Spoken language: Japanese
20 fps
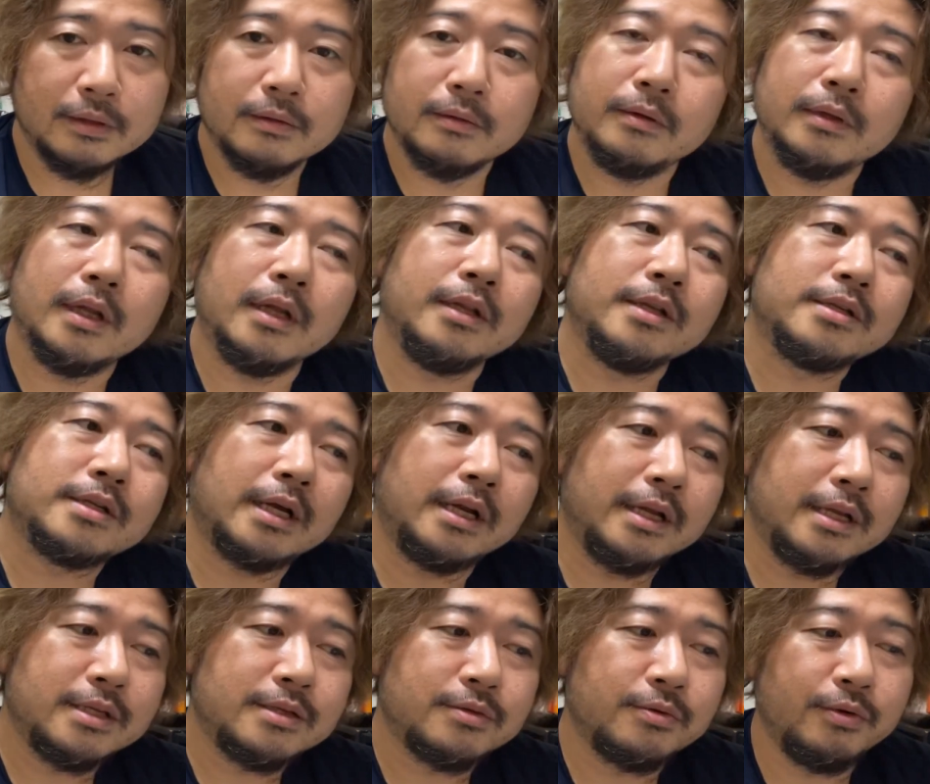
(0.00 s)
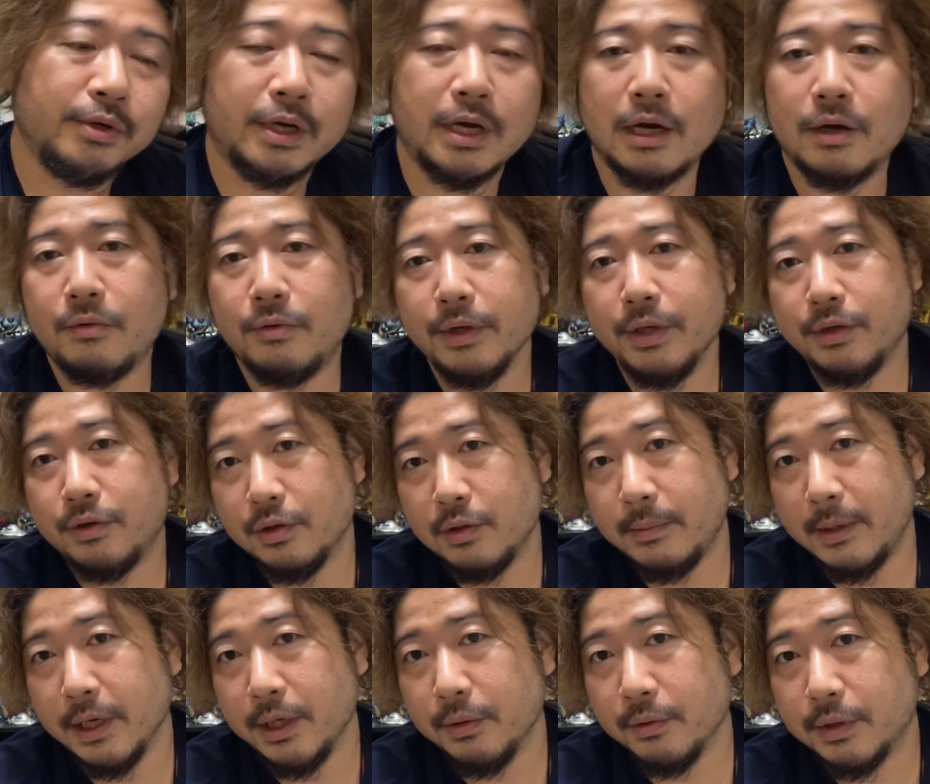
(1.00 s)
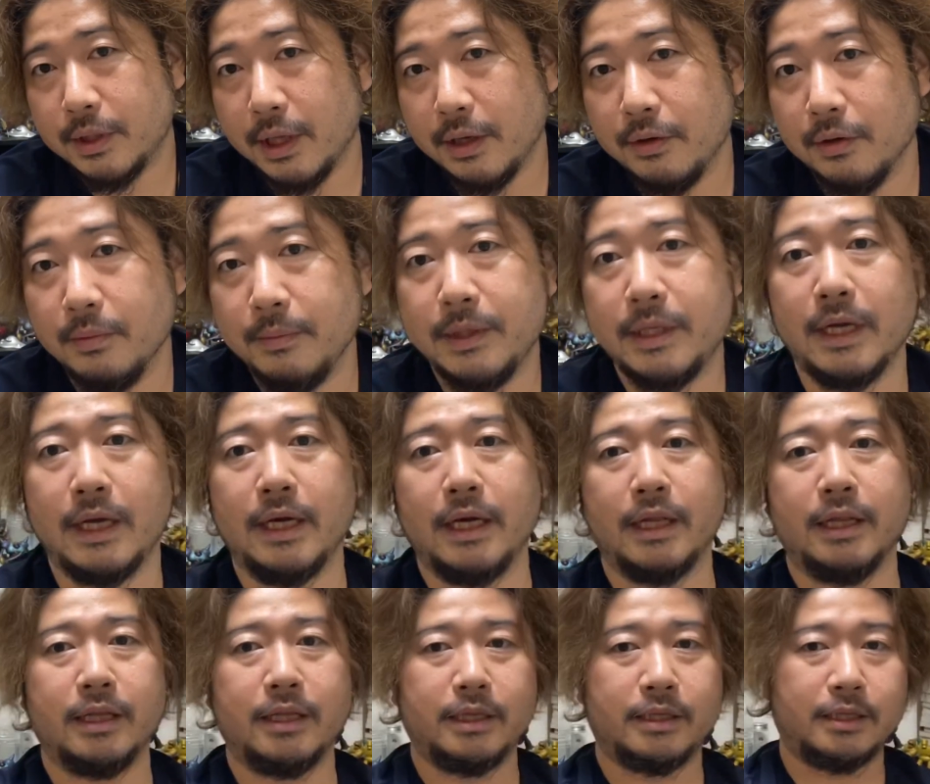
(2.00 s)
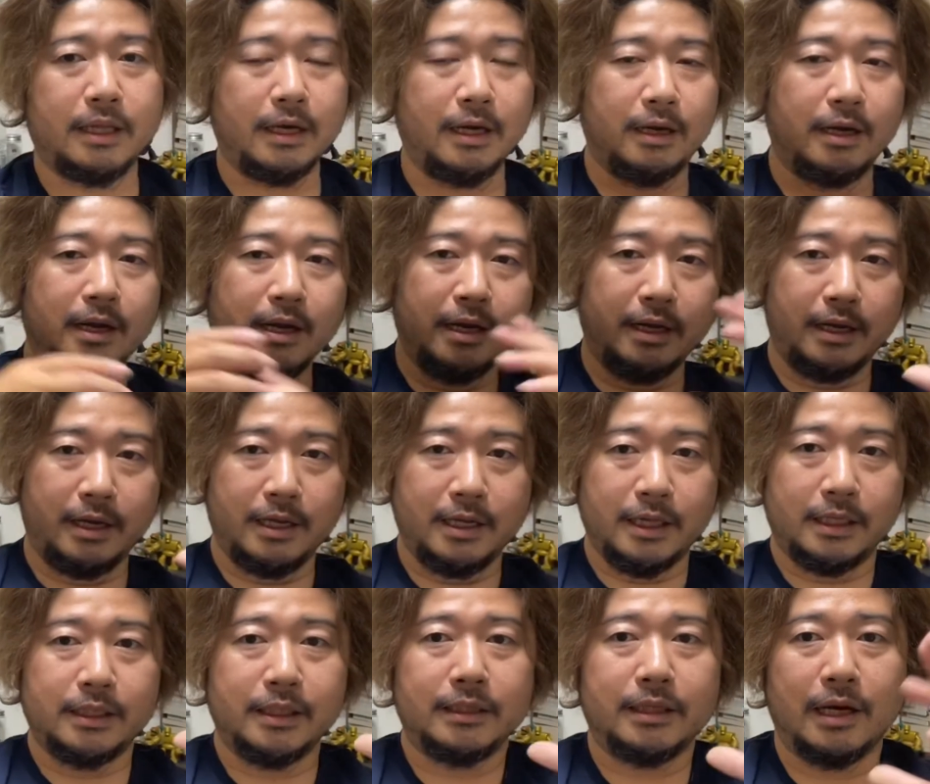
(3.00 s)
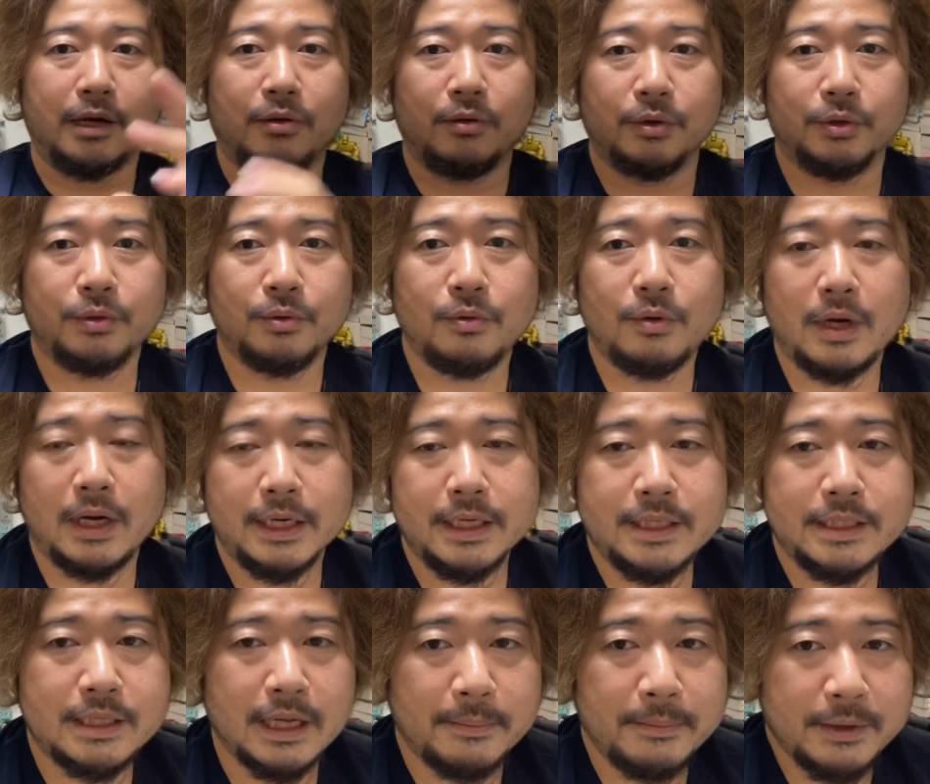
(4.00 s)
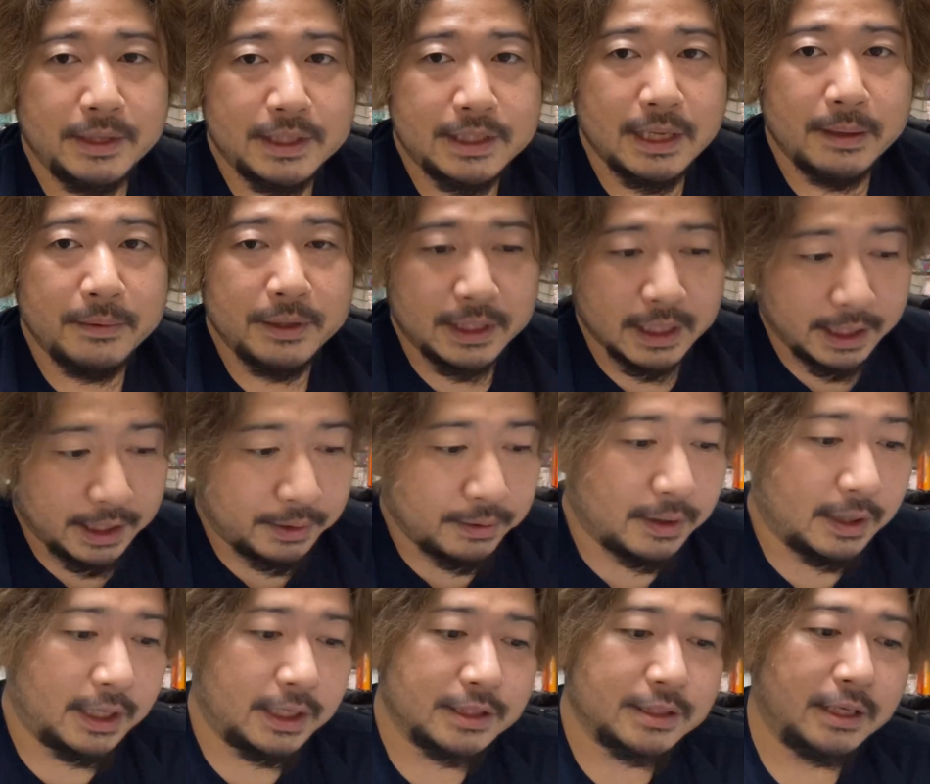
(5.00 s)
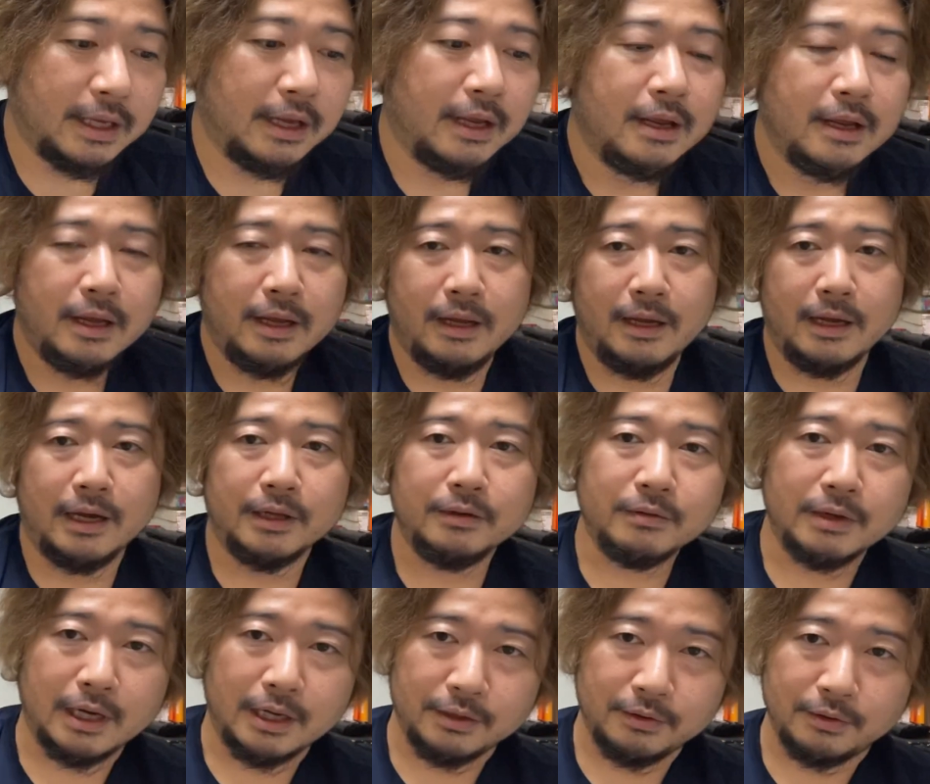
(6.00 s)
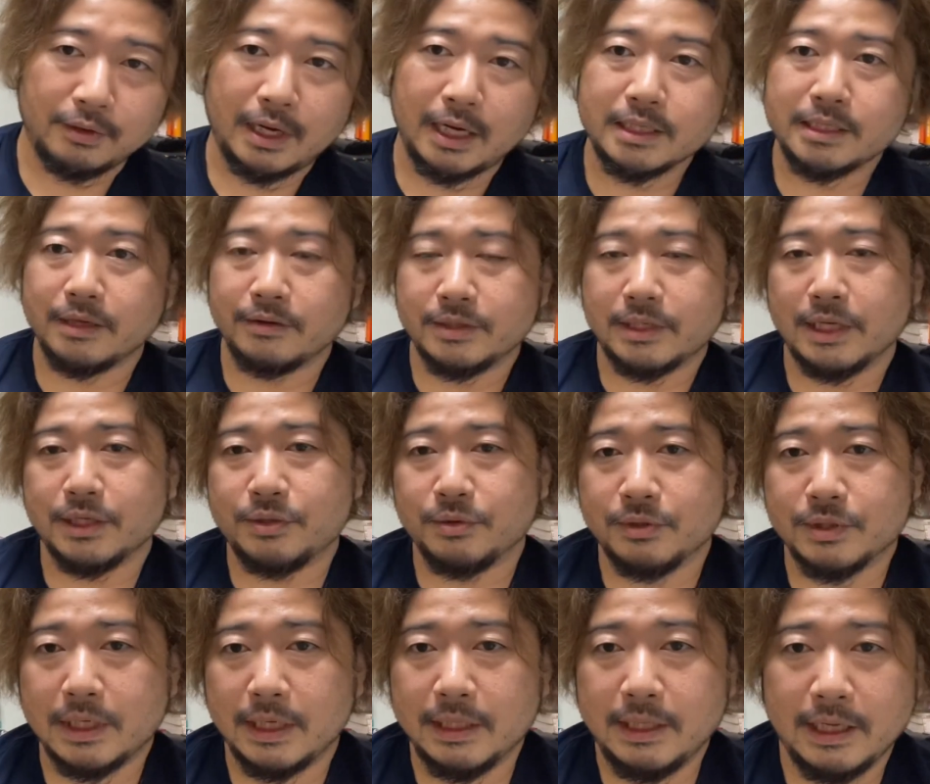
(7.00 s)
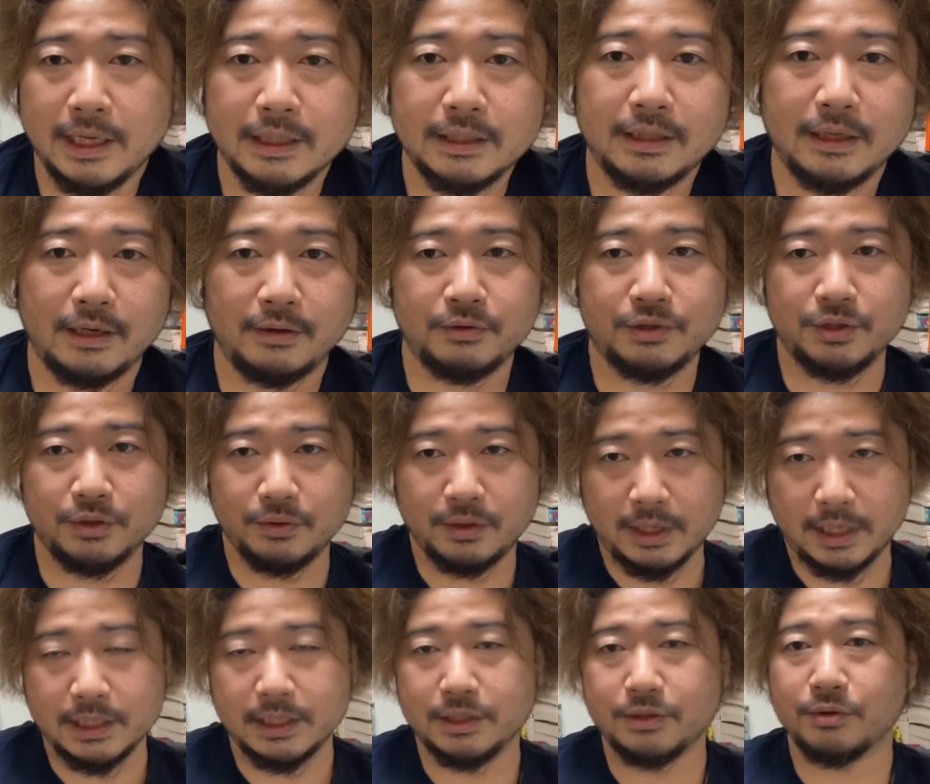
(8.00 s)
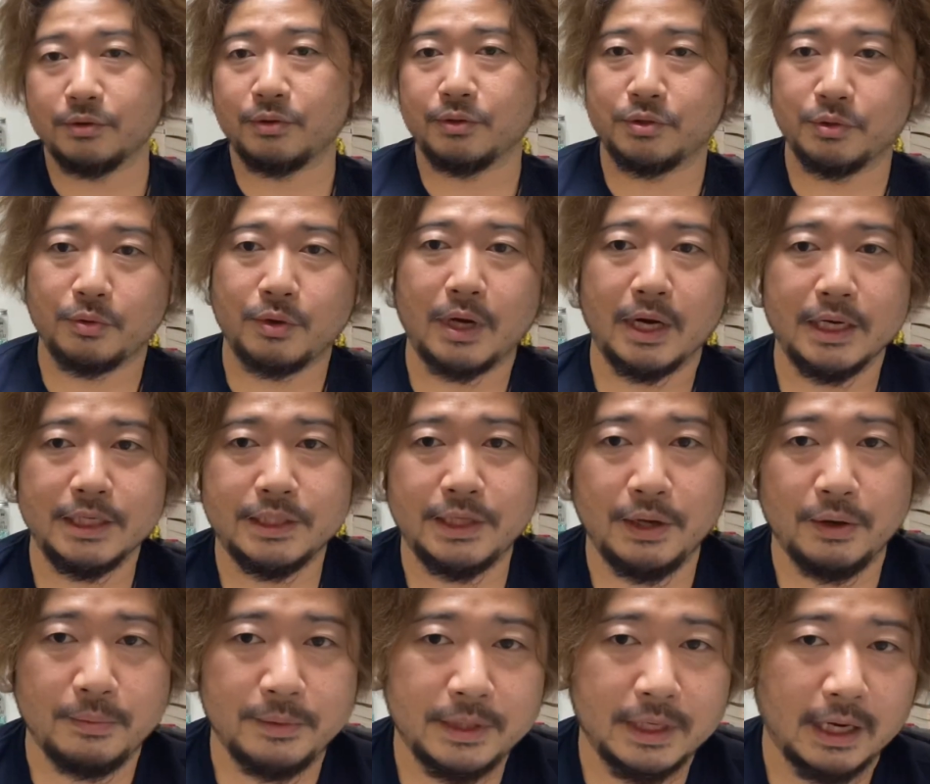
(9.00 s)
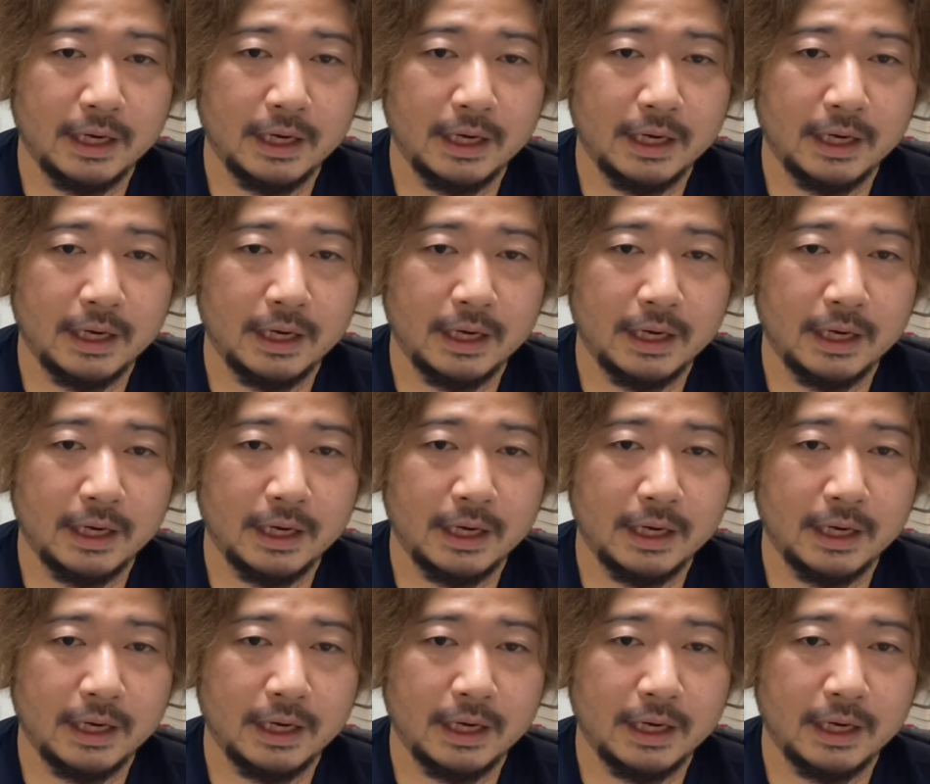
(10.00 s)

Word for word: なんですかね、すごいかっこいい車に乗ってるみたいなんだったら、えー、なんだったらこう動画にした、してみたりとかですね、えー、あとはあの、会社の社長さんであったら、うちの会社ちょっと紹介してよみたいな。